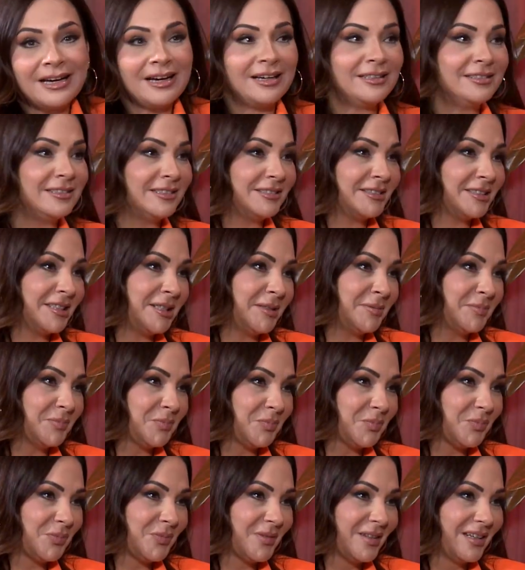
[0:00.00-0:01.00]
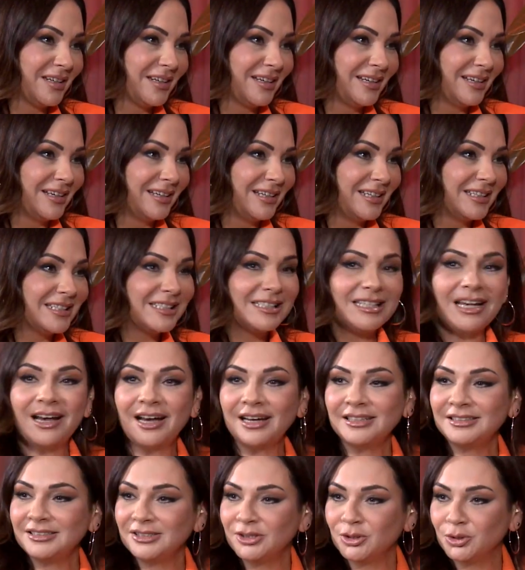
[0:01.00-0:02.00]
sadece. Değil mi? Ya.
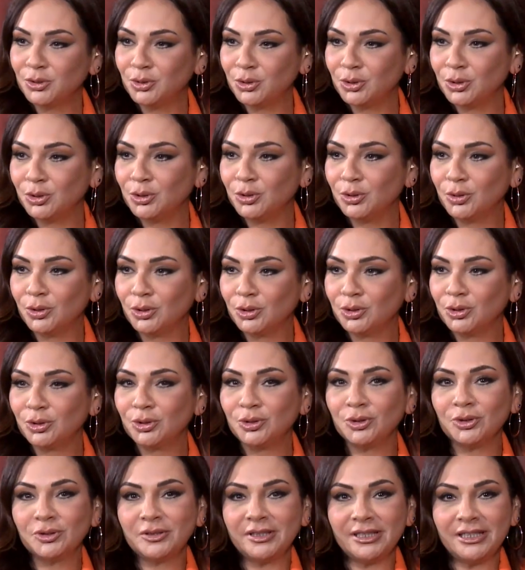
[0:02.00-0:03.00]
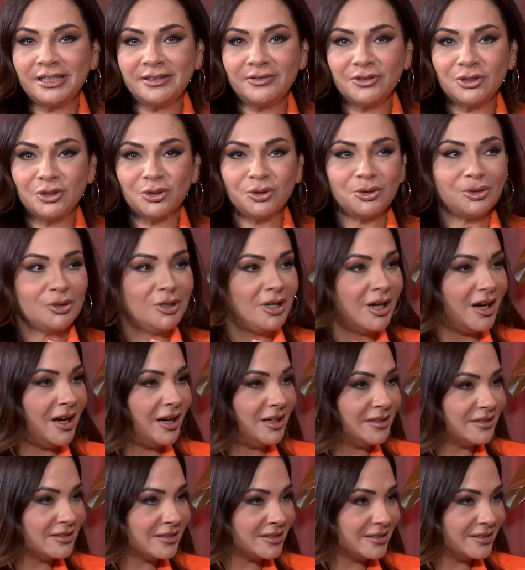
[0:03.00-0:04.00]
Sadece durduk oturduk televizyonun
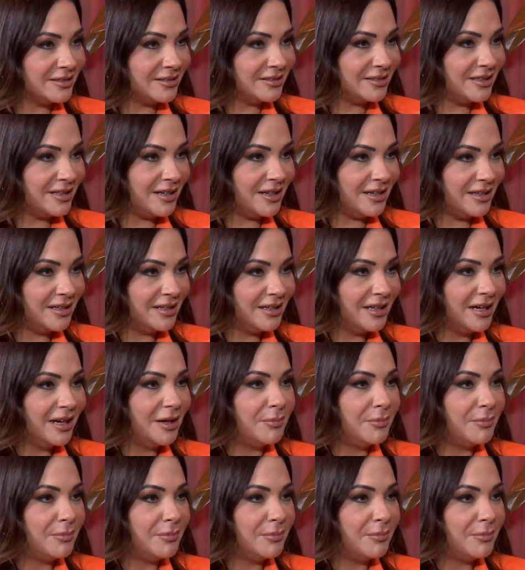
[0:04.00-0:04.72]
karşısında